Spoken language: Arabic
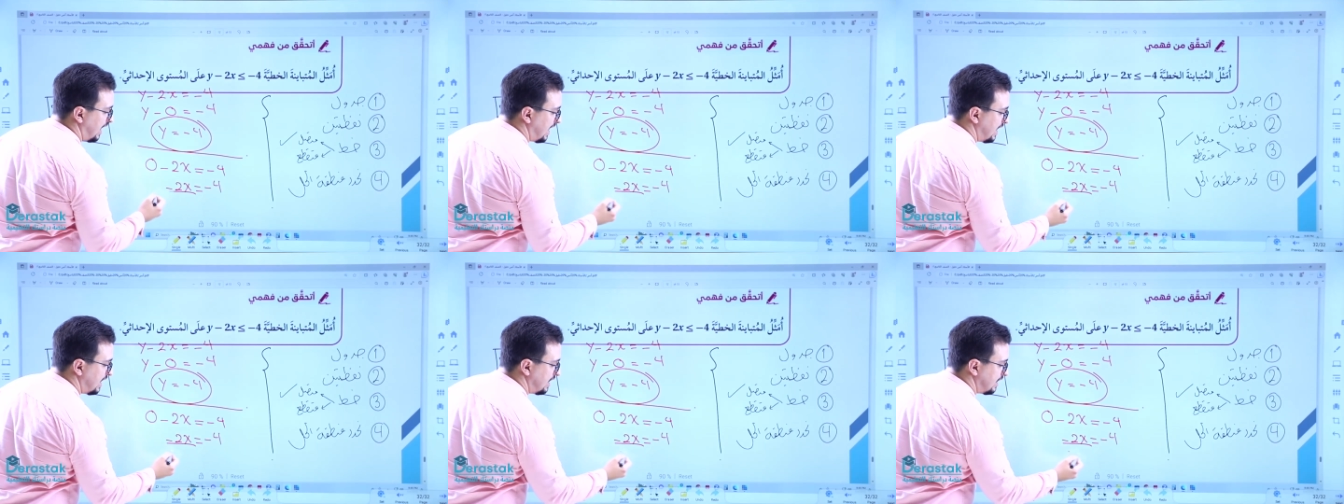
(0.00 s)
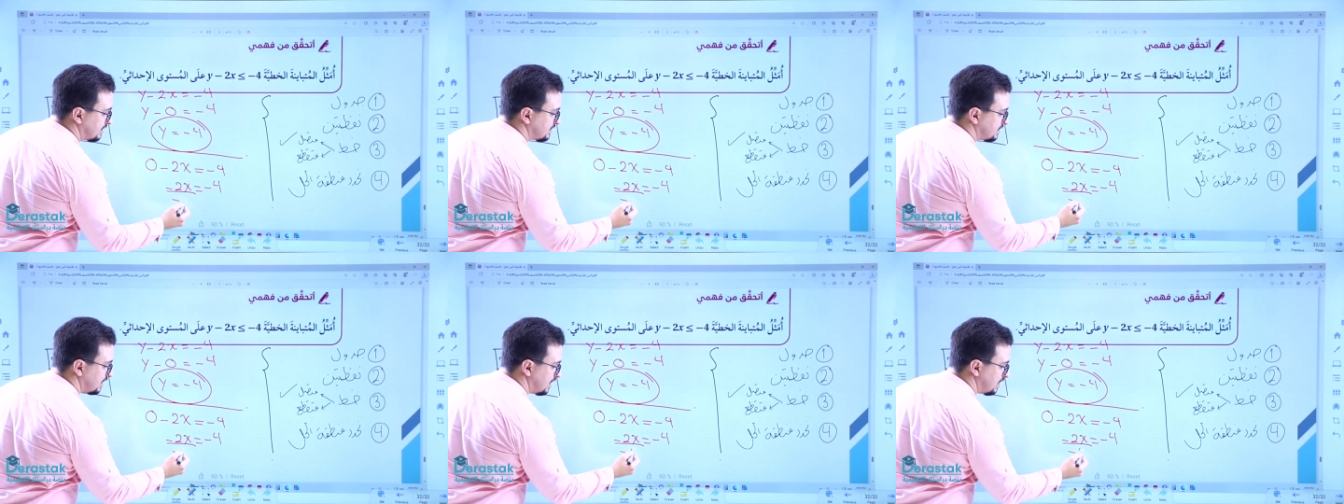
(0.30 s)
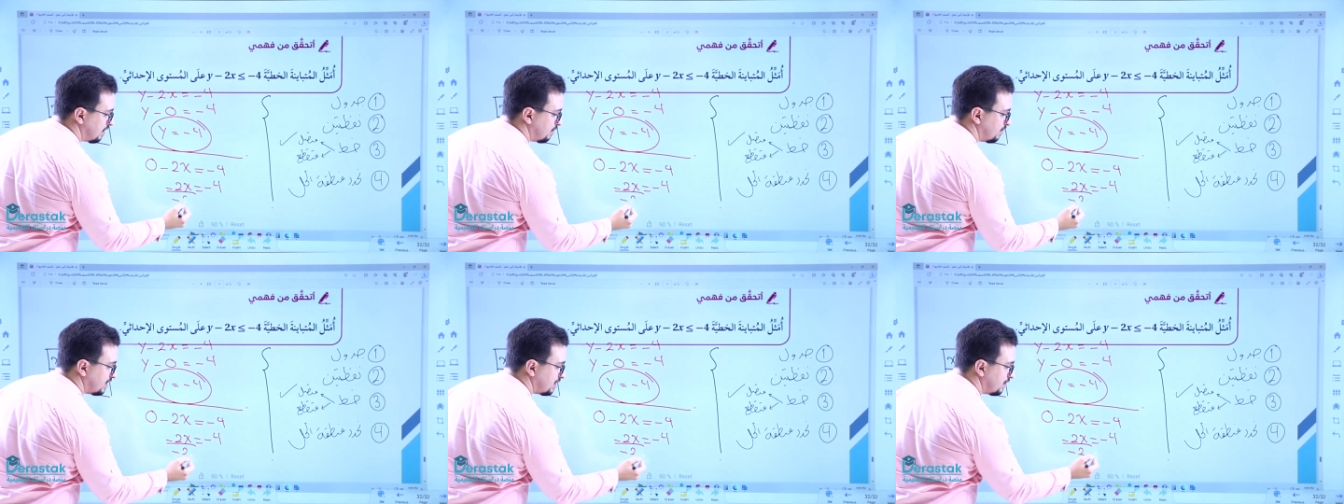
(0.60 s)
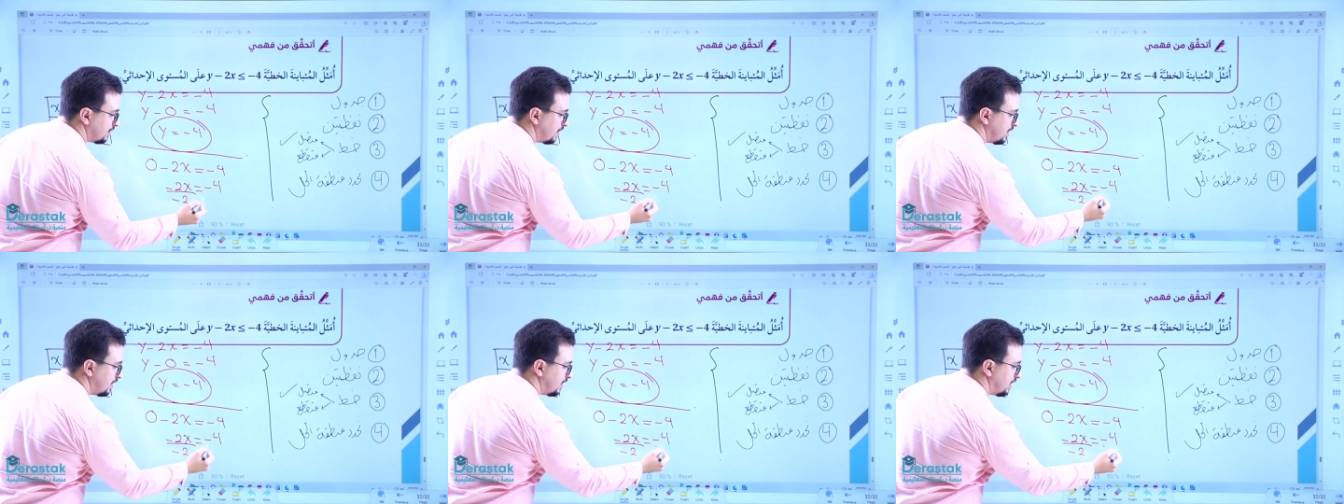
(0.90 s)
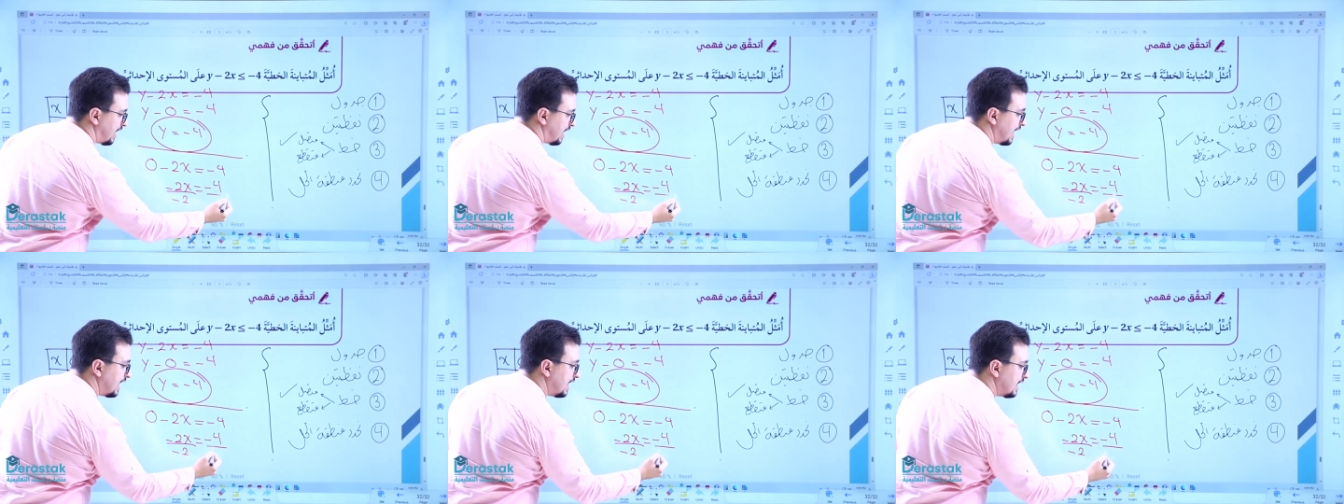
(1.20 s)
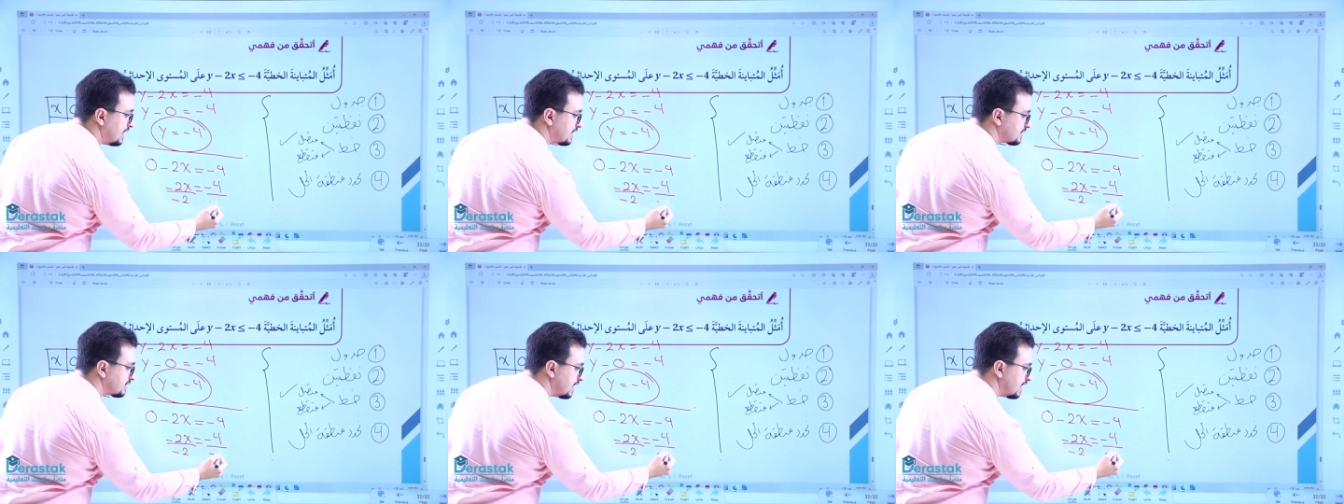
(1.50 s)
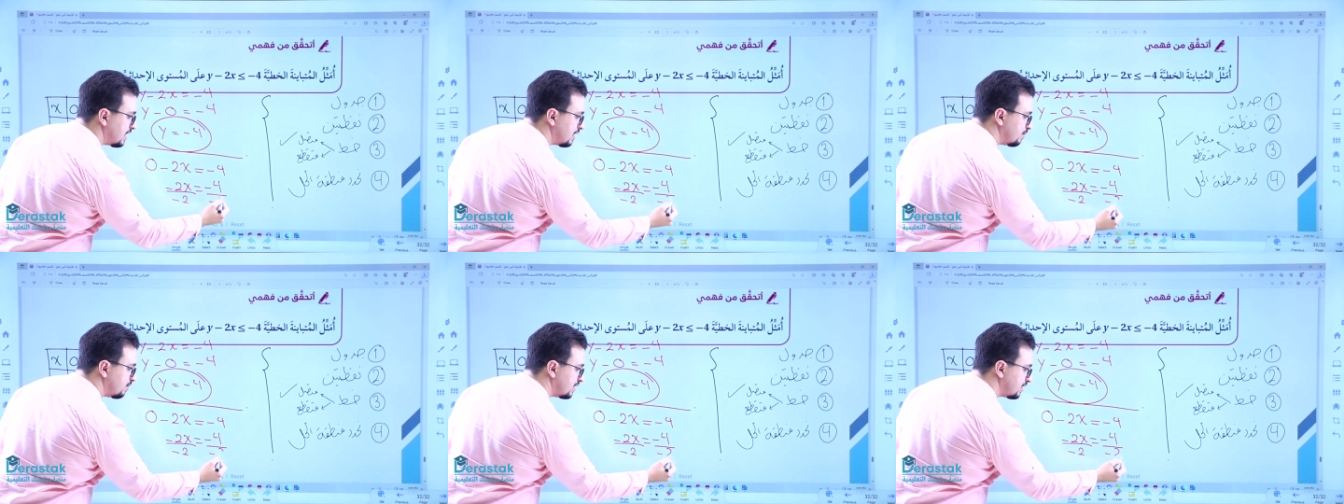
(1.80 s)
على سالب 2 على
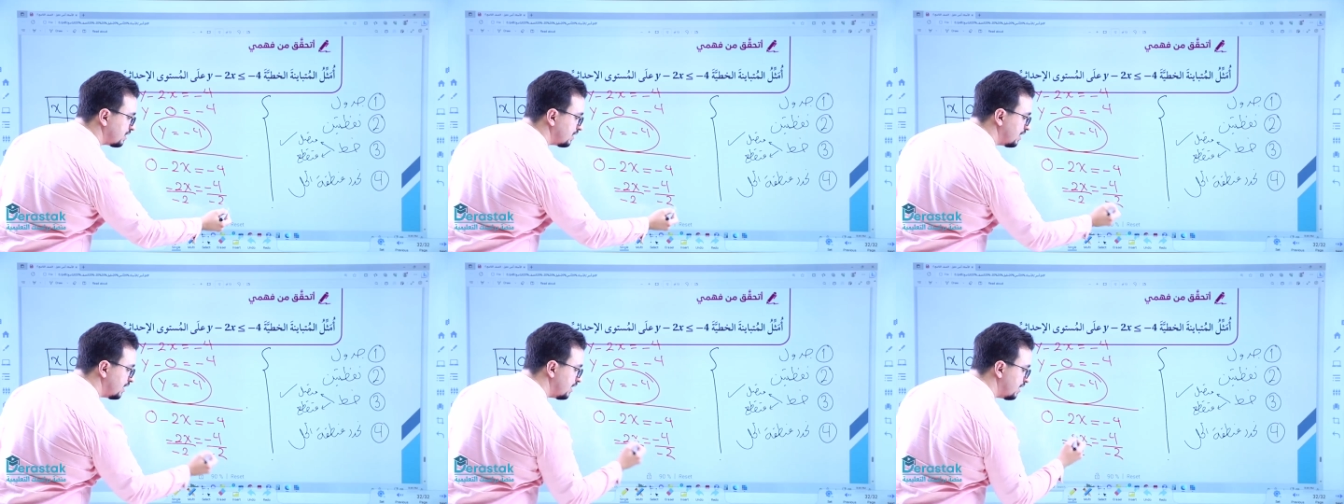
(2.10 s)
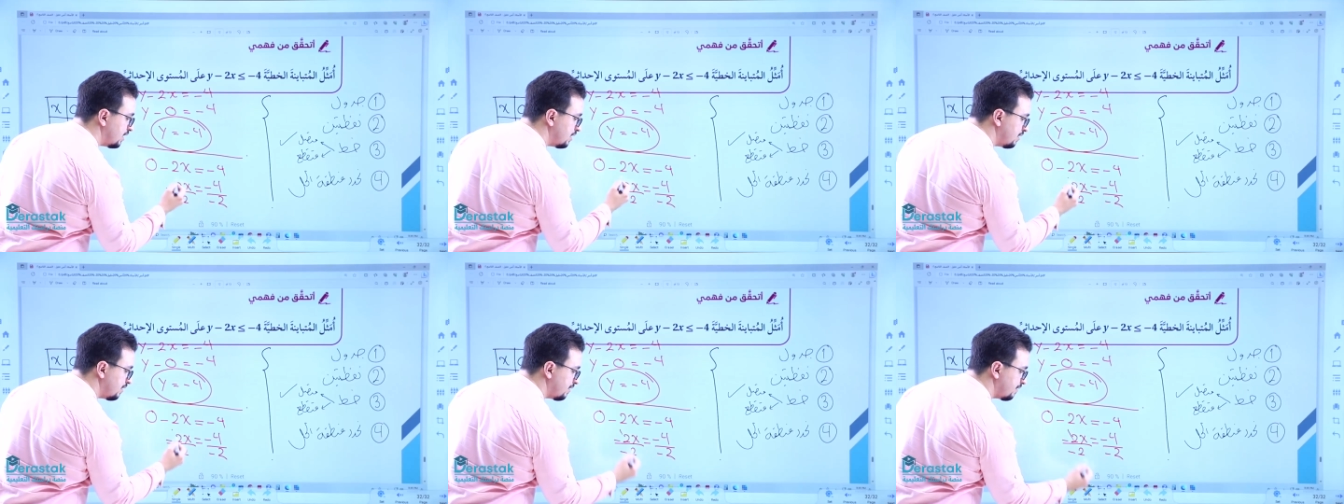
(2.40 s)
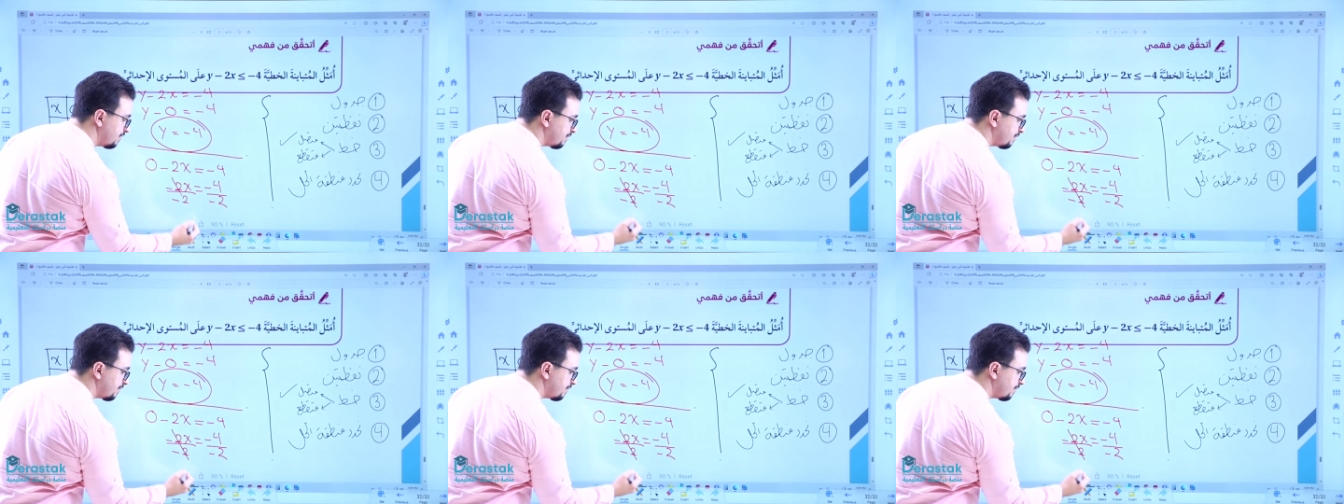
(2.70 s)
سالب 2